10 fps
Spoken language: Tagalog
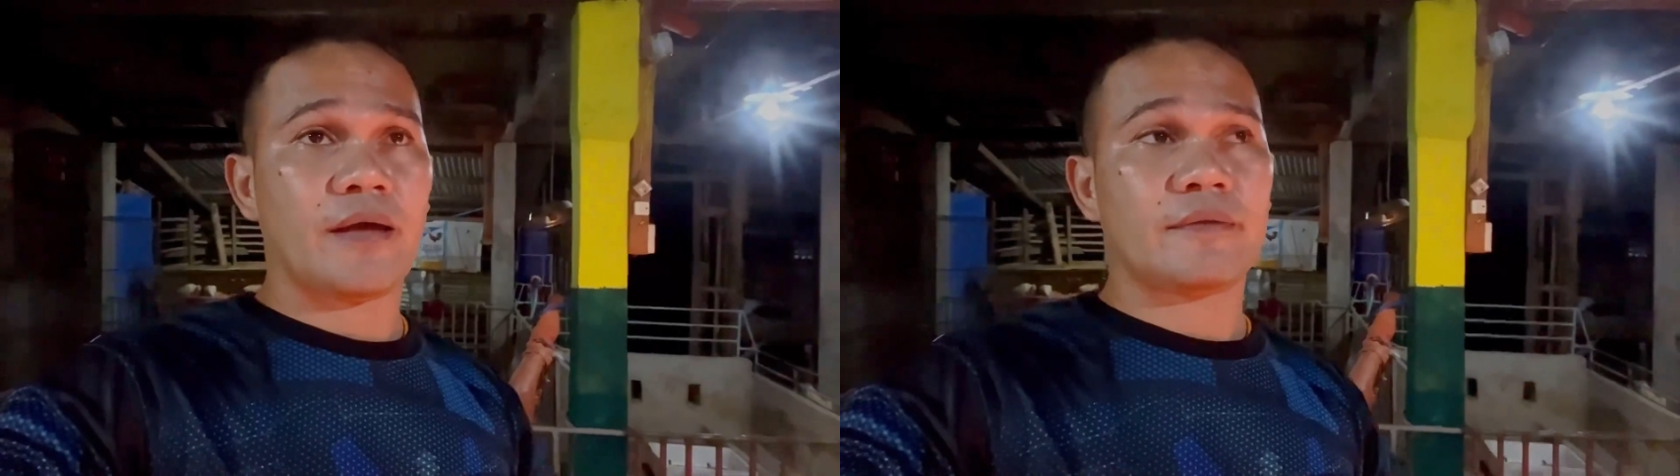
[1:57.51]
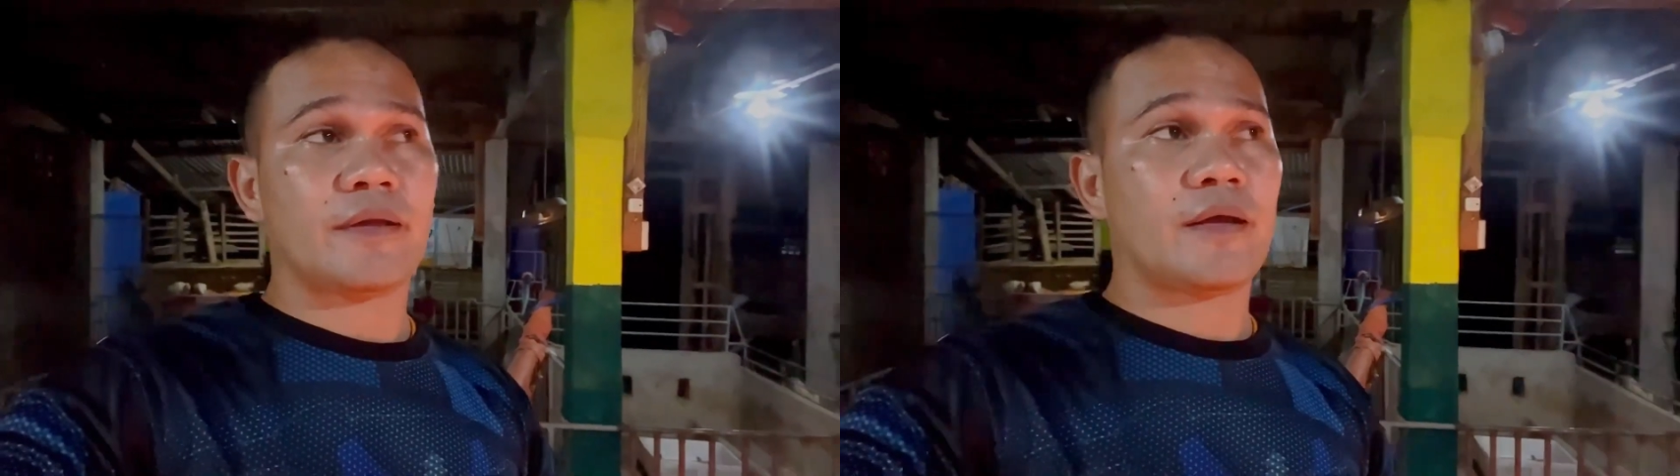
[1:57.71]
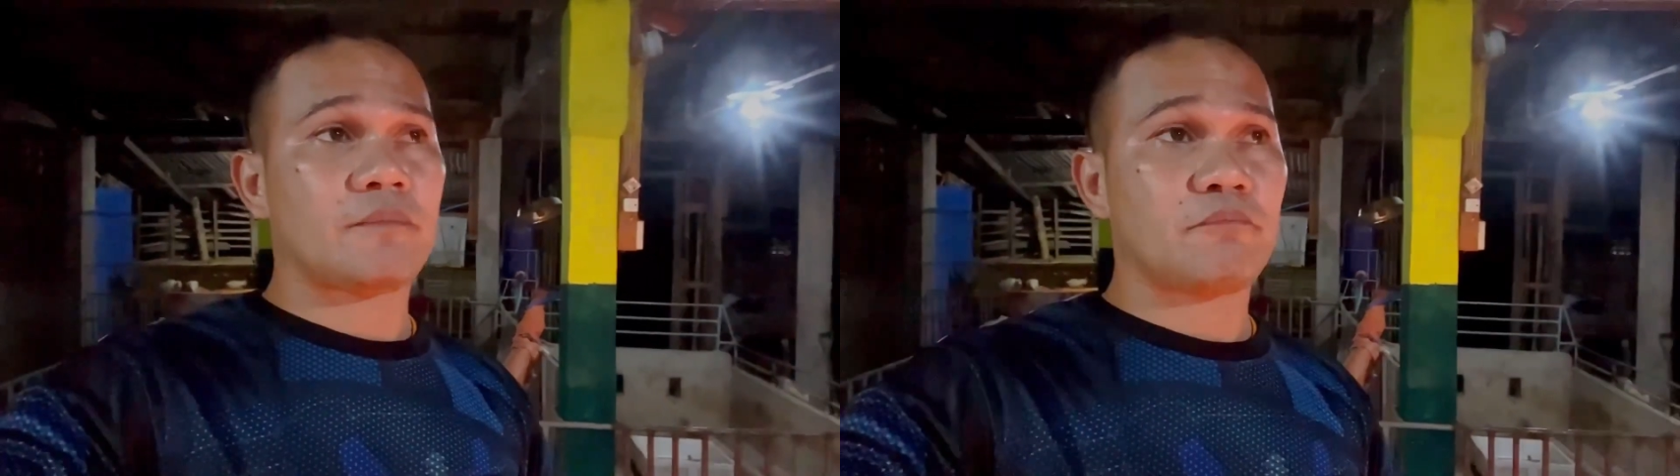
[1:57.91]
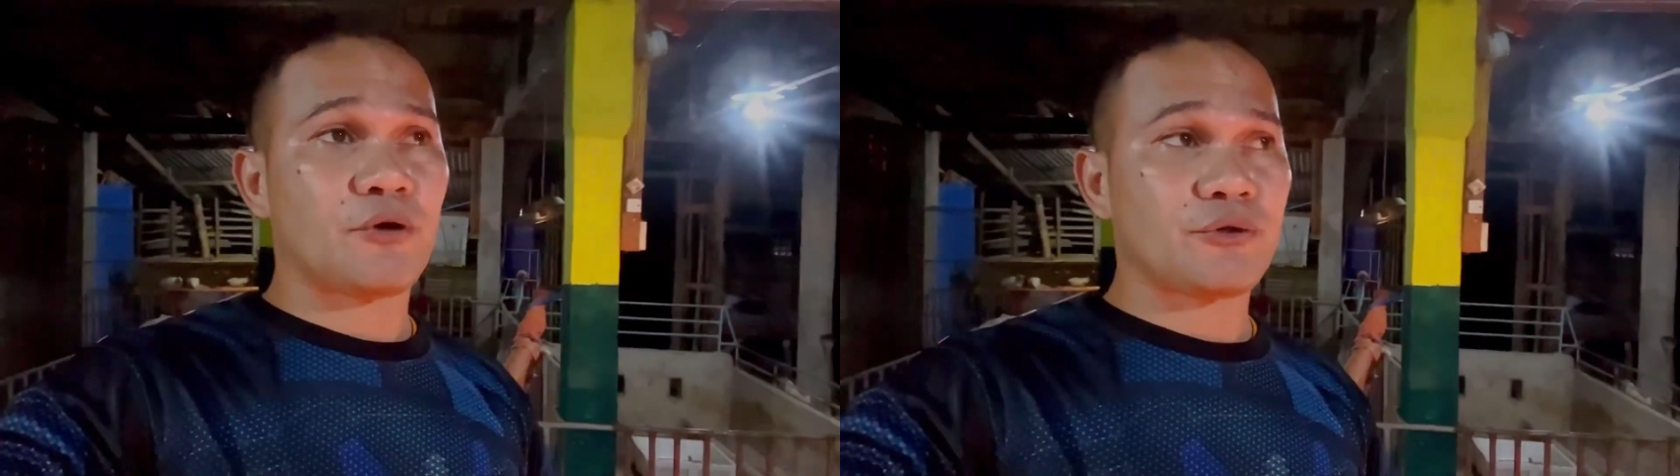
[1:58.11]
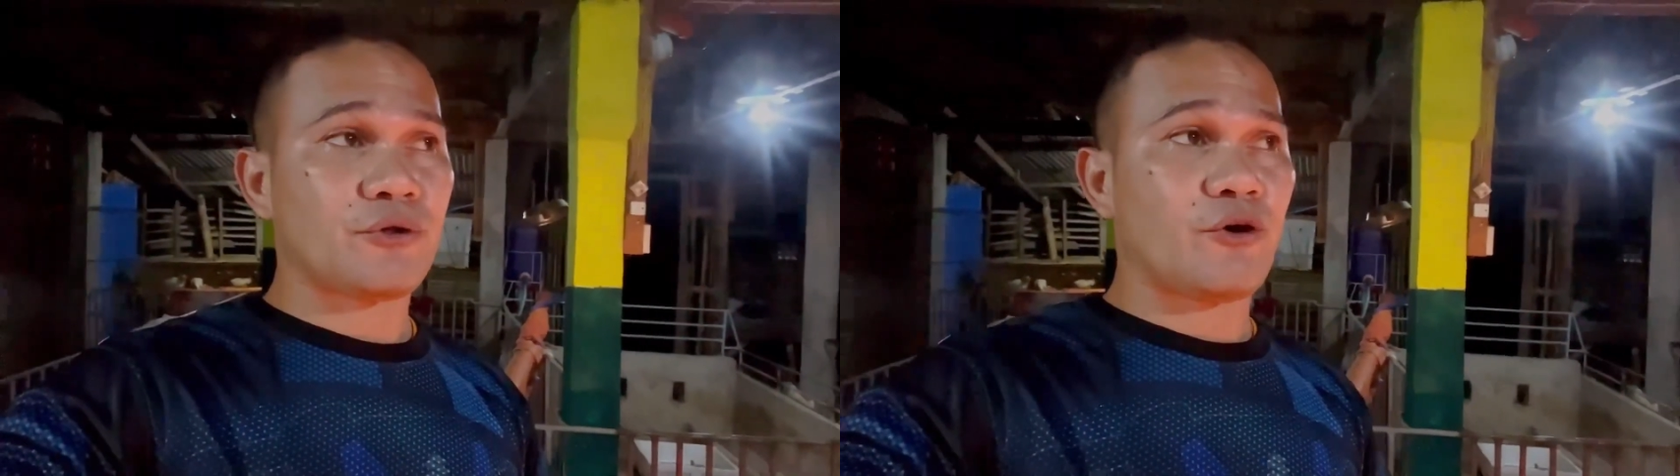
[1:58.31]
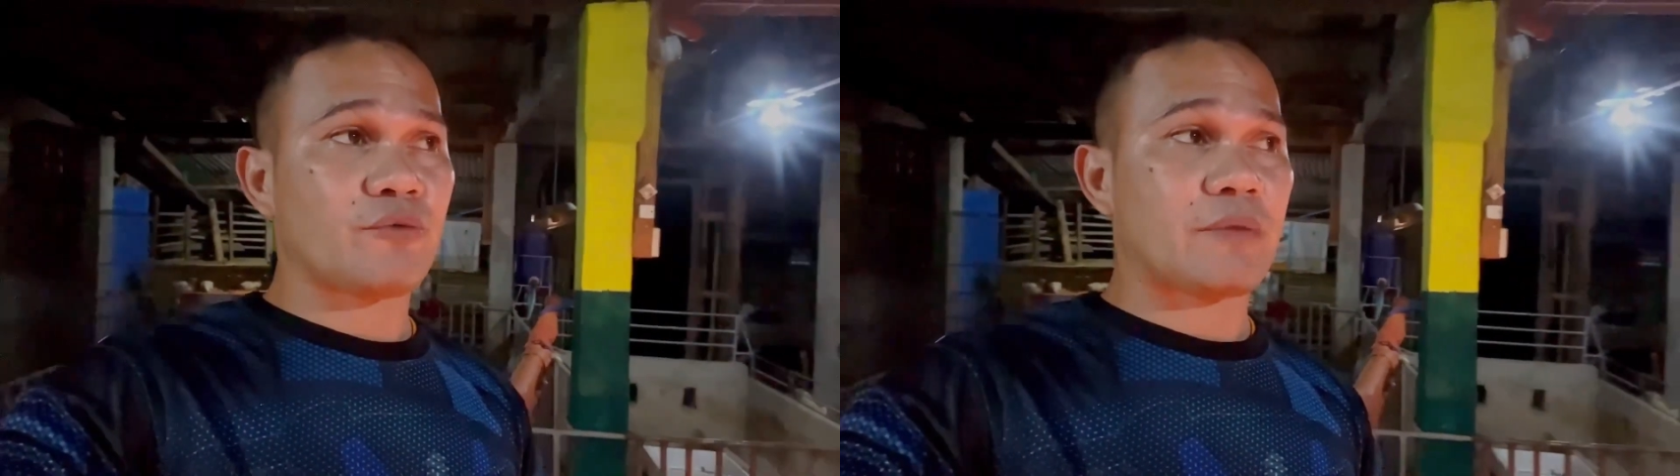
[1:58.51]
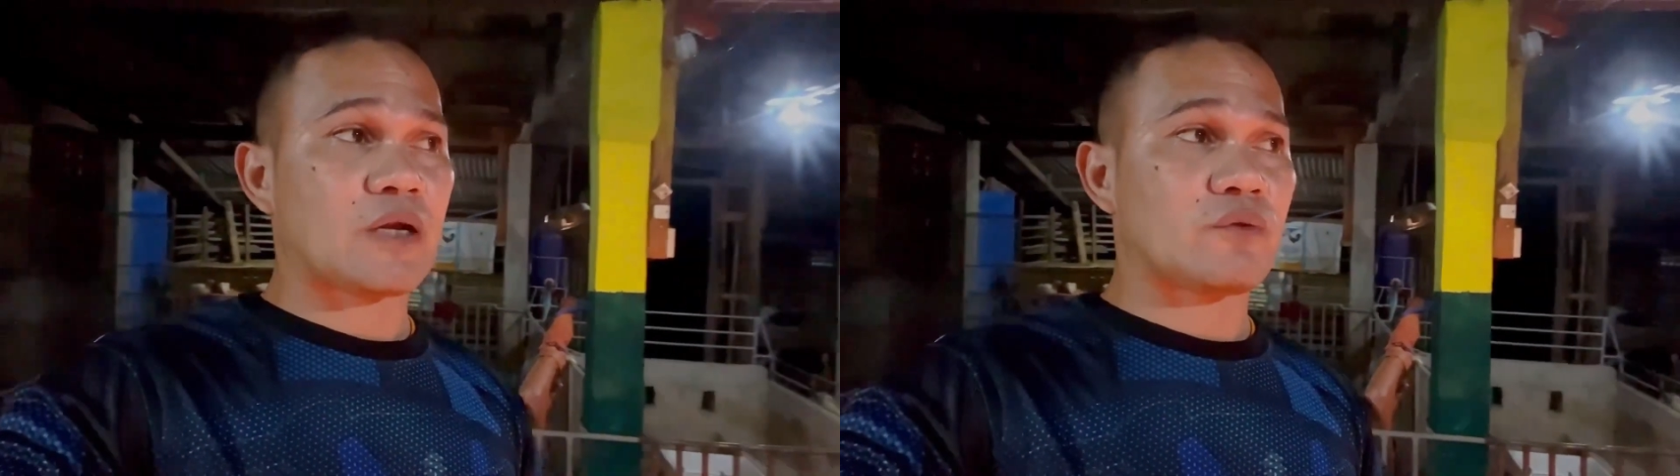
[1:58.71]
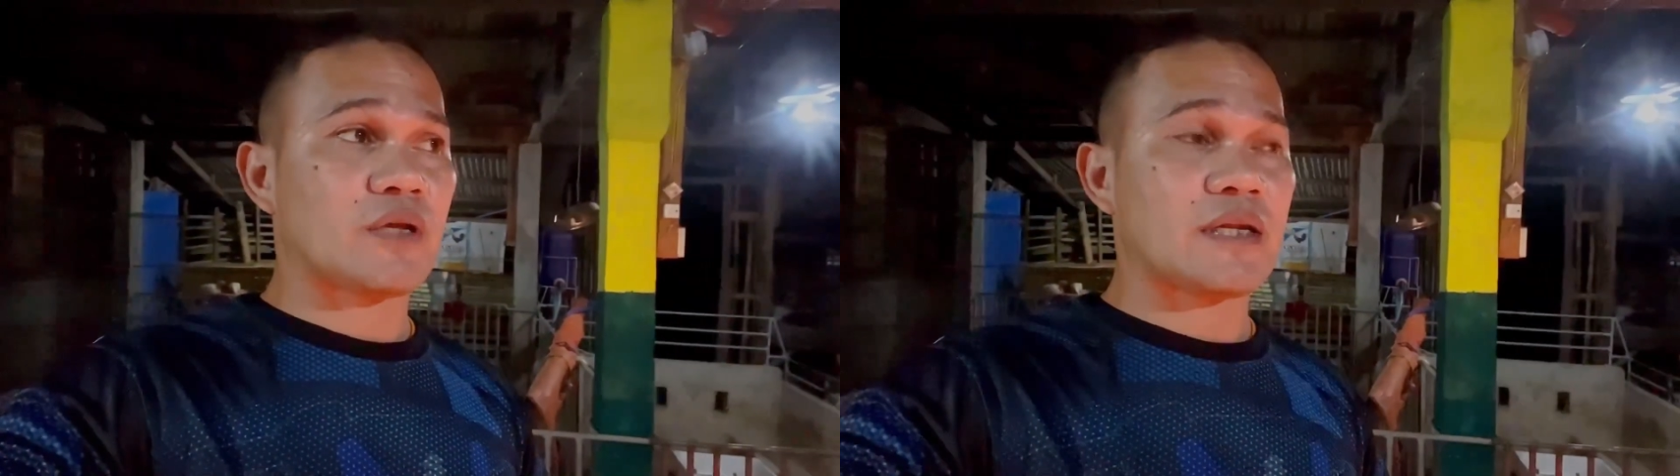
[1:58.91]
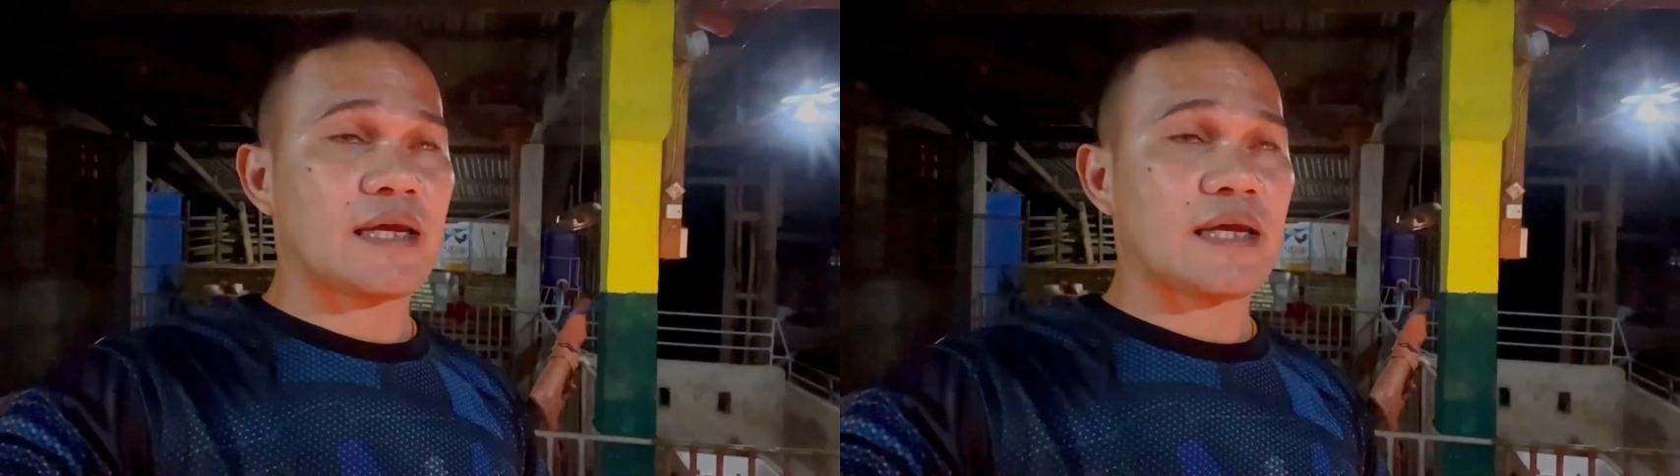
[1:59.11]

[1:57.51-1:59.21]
And then, buko doon, meron din